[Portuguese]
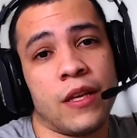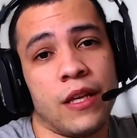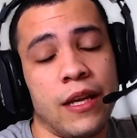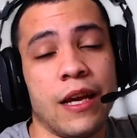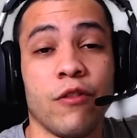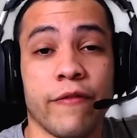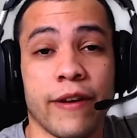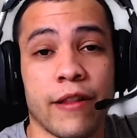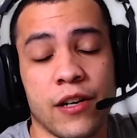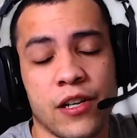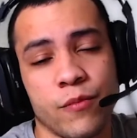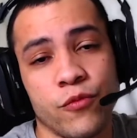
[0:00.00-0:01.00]
E a do
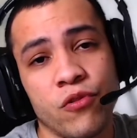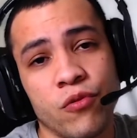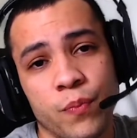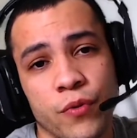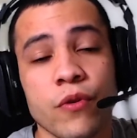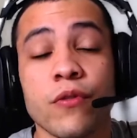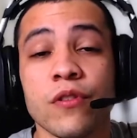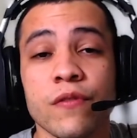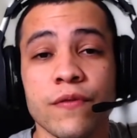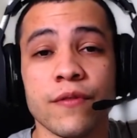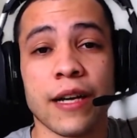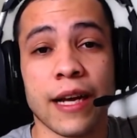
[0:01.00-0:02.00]
Valorant é muito pouco
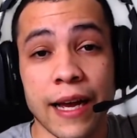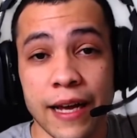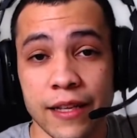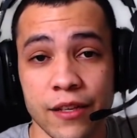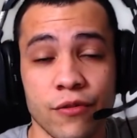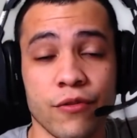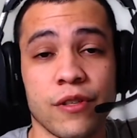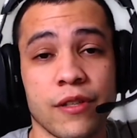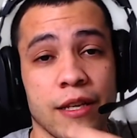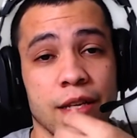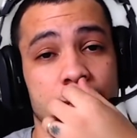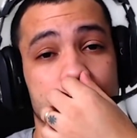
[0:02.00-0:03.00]
divulgada e eu
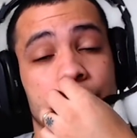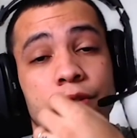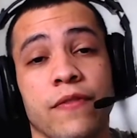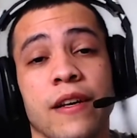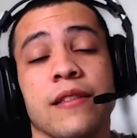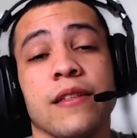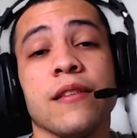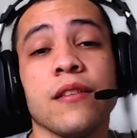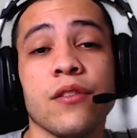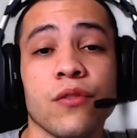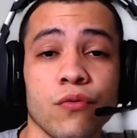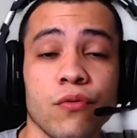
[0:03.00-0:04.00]
gostaria de fazer esse
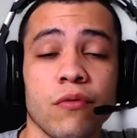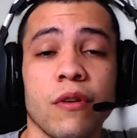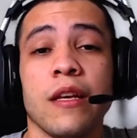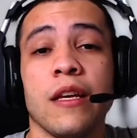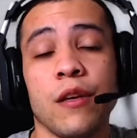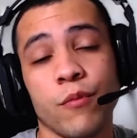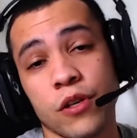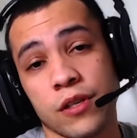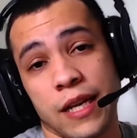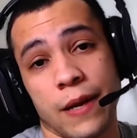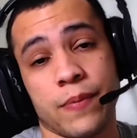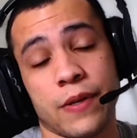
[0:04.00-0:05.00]
estudo e
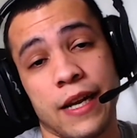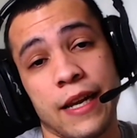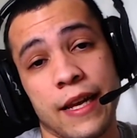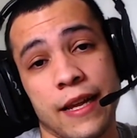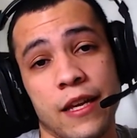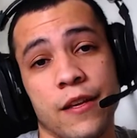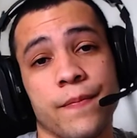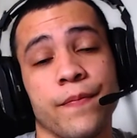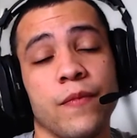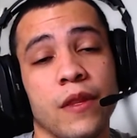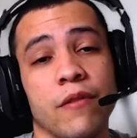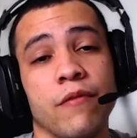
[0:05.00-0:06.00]
mostrar pra galera aí.
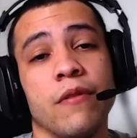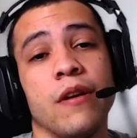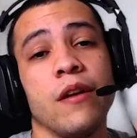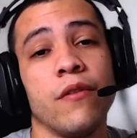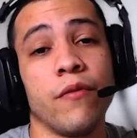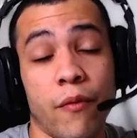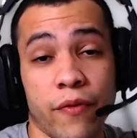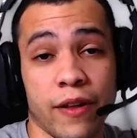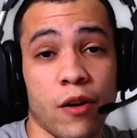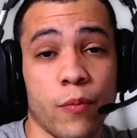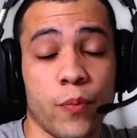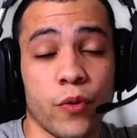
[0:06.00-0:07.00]
Então, vamos
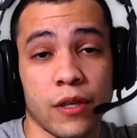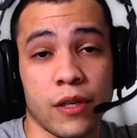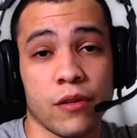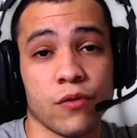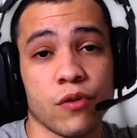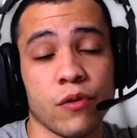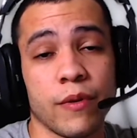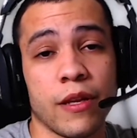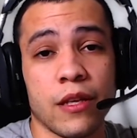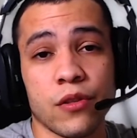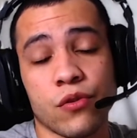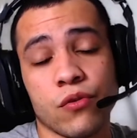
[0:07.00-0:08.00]
falar um pouquinho sobre
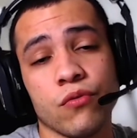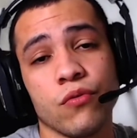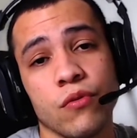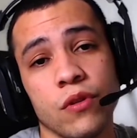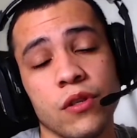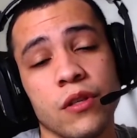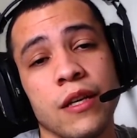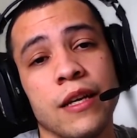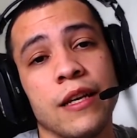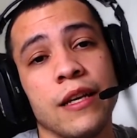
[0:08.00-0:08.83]
isso hoje.